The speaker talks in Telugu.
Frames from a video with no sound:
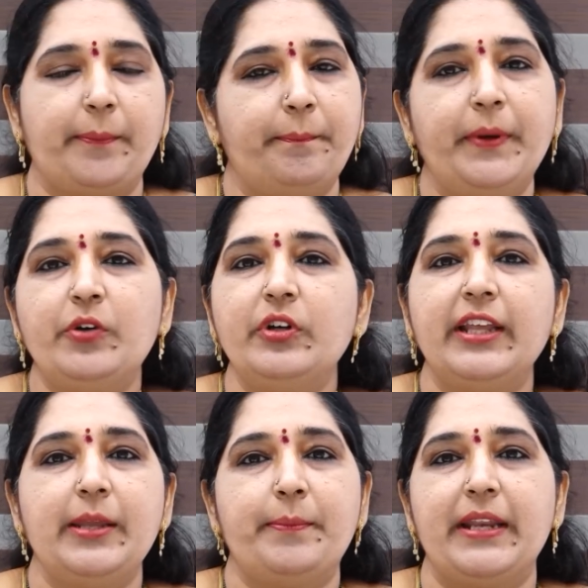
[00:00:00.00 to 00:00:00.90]
తప్పకుండా
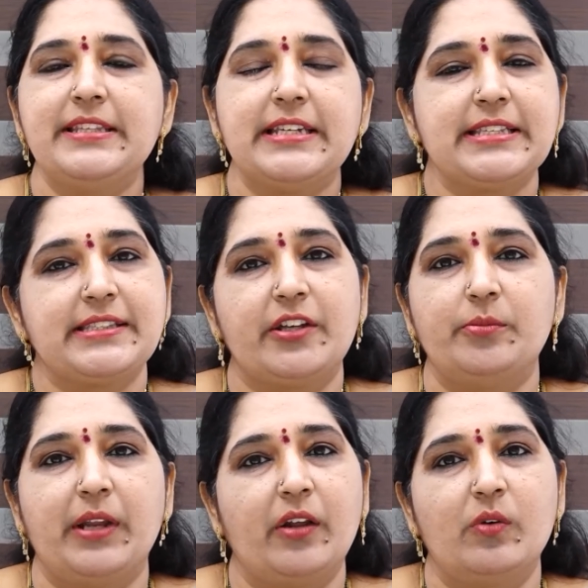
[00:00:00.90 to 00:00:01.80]
ఈ పని చేస్తారు
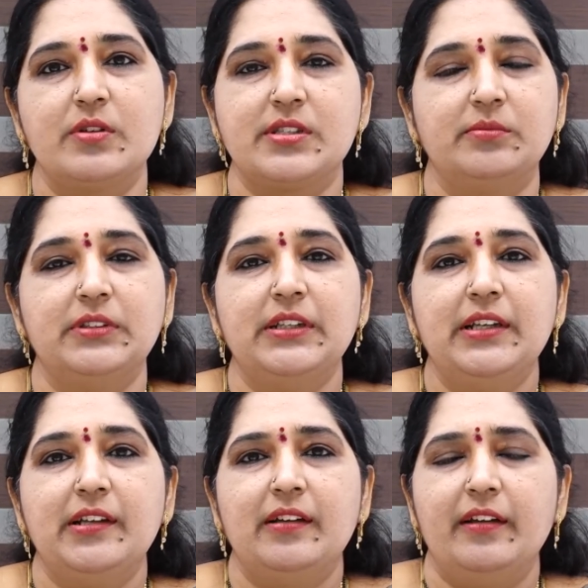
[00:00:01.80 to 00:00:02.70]
మన కోసం
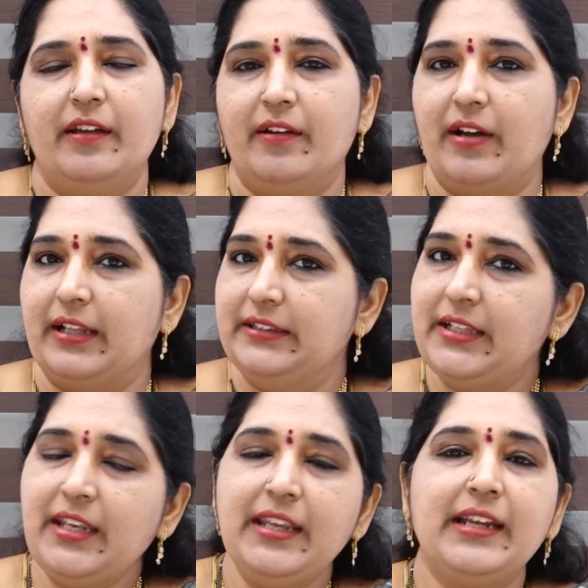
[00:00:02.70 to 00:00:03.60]

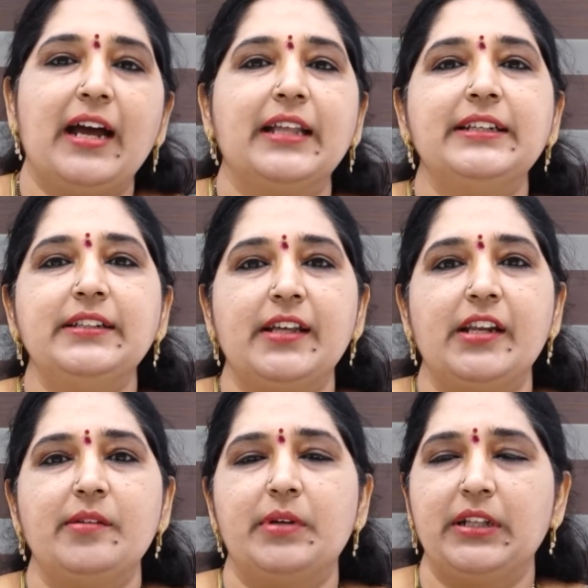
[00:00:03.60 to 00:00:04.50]
అందరినీ
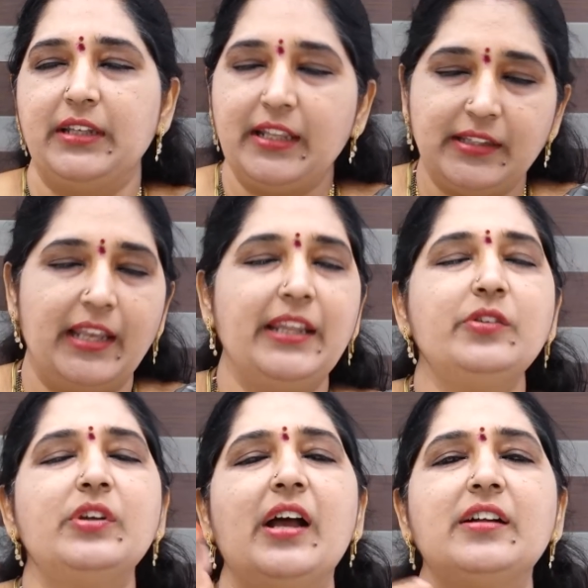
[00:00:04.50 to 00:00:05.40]
కాదంటారనమాట నీకు
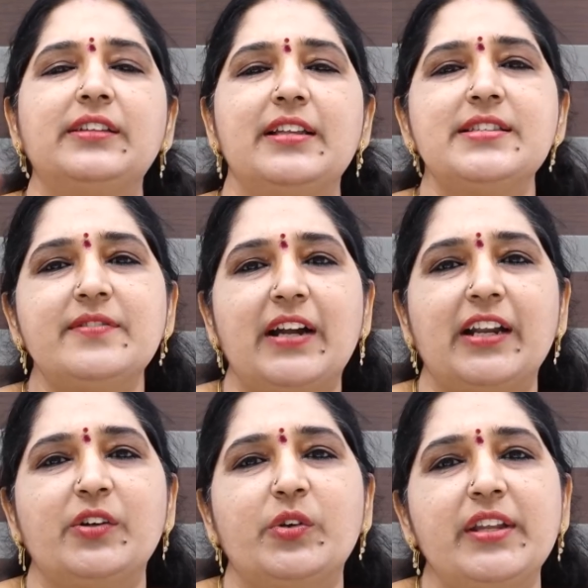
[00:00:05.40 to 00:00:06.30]
తెలీదు నాకు తెలుసు
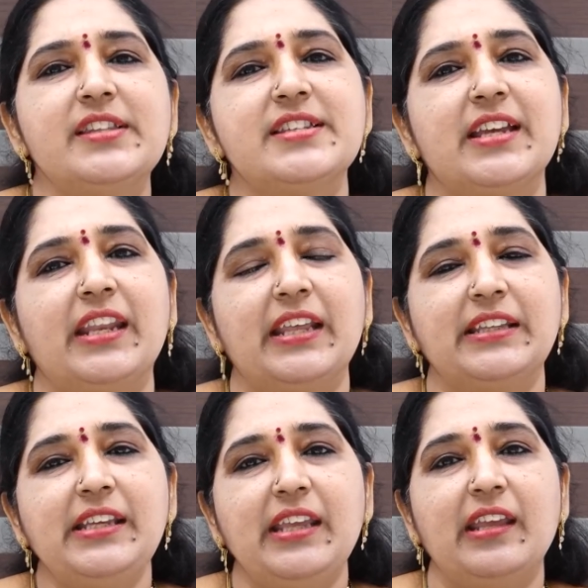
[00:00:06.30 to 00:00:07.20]
వాళ్ళ గురించి
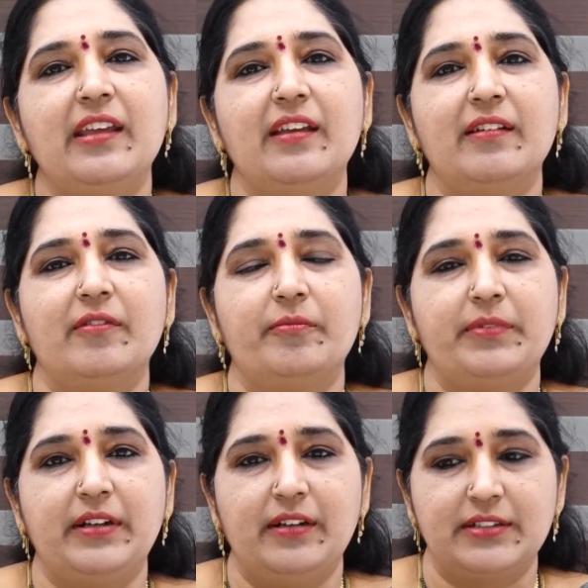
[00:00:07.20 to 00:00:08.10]
అనేది
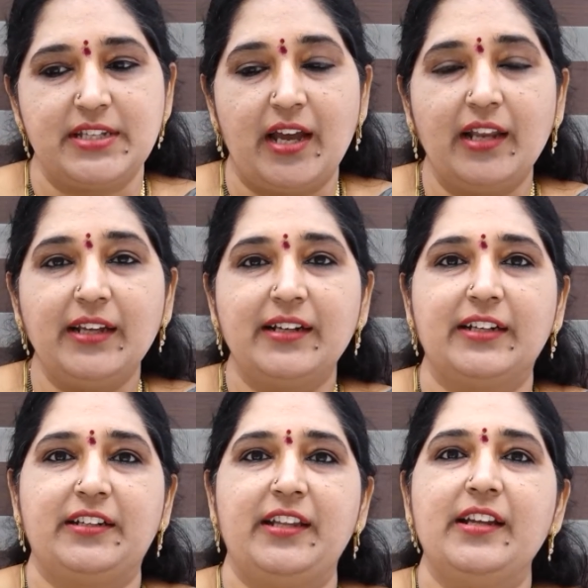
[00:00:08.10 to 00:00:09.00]
చాలా
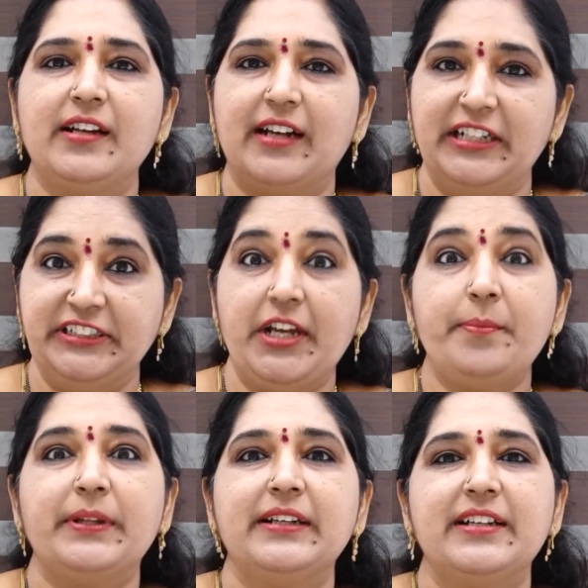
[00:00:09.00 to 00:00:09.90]
గట్టిగా
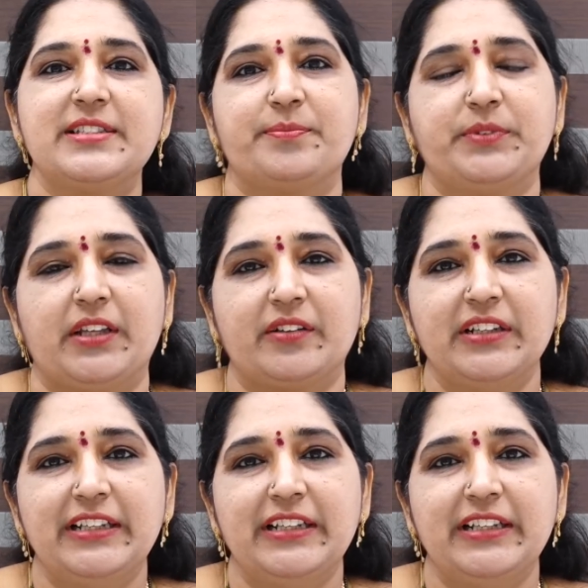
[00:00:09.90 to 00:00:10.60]
గంటాపదంగా చెప్తారు